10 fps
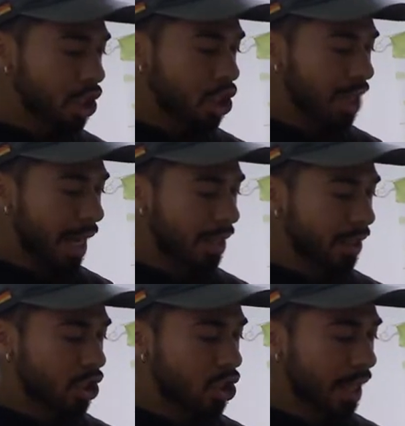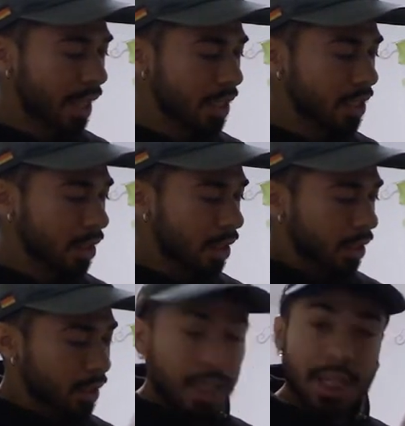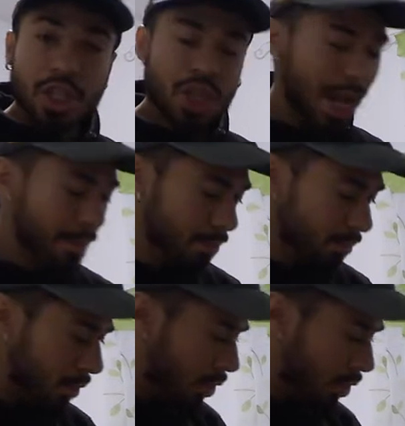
schneidet den Stängel in Scheiben